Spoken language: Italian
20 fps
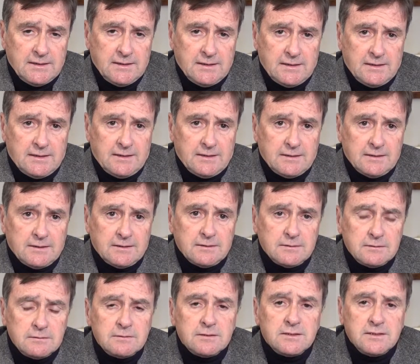eh,
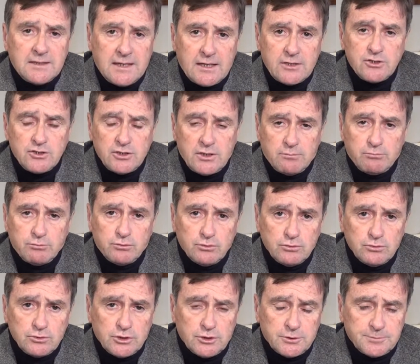indagine
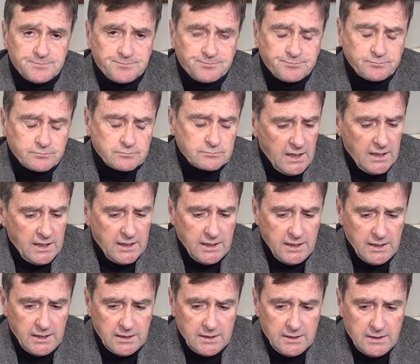appunto
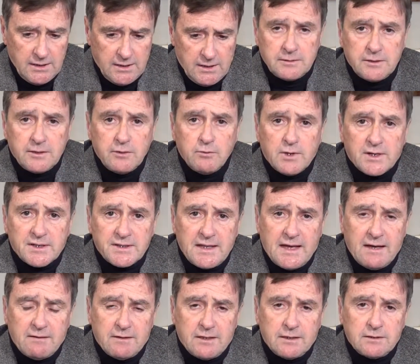che
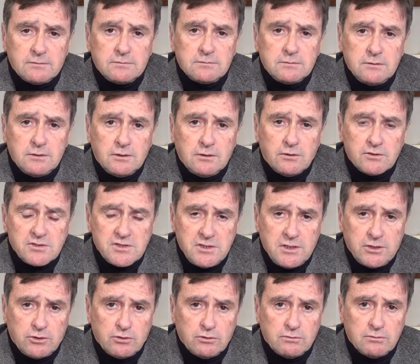riguardava il
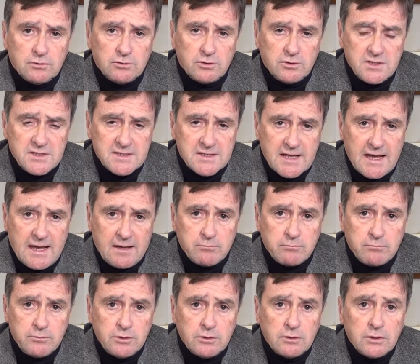cosiddetto voto di
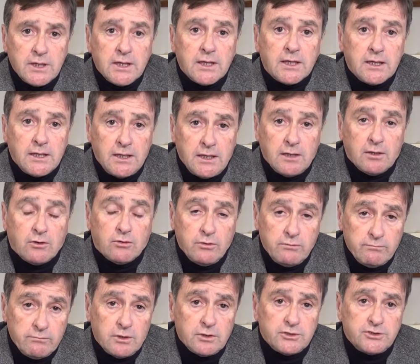scambio e che
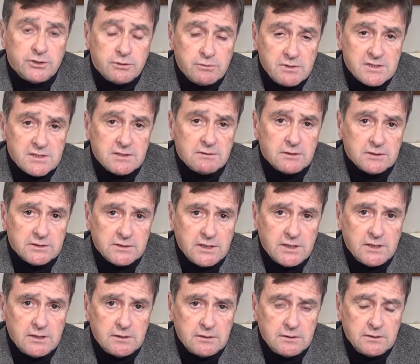coinvolge questa
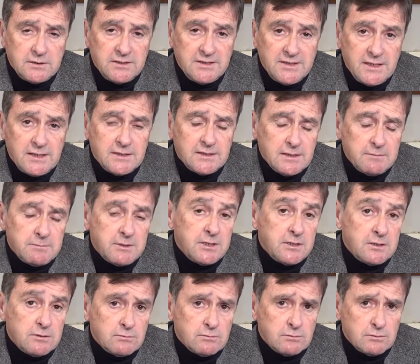volta
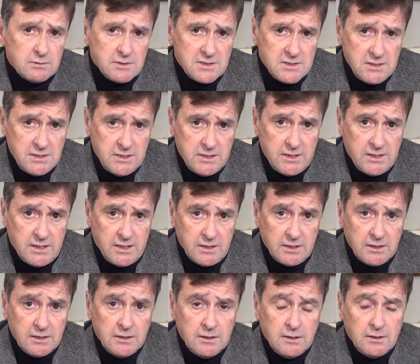direttamente un
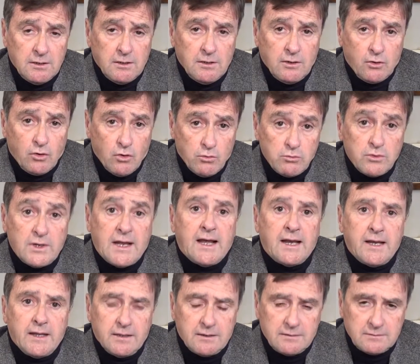consigliere
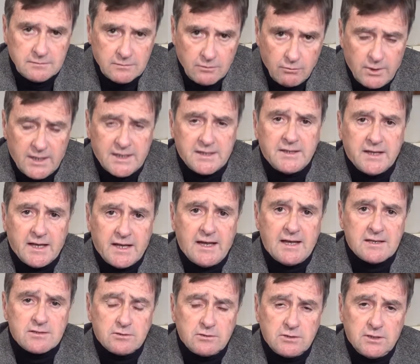comunale, guarda
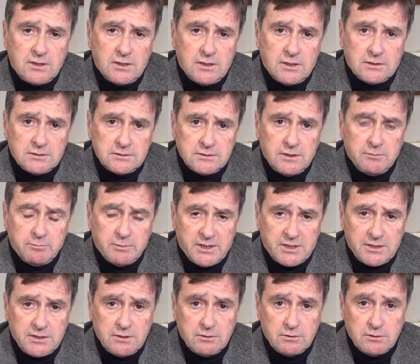caso, del, del
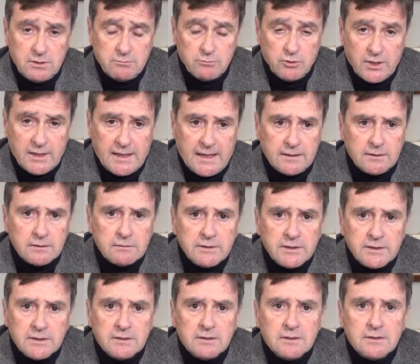Partito Democratico.
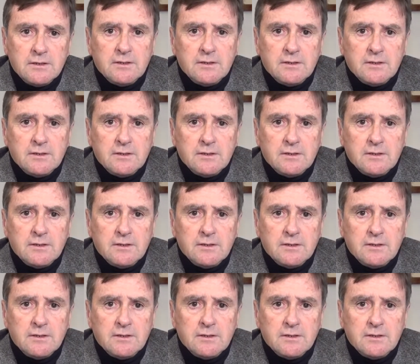Quindi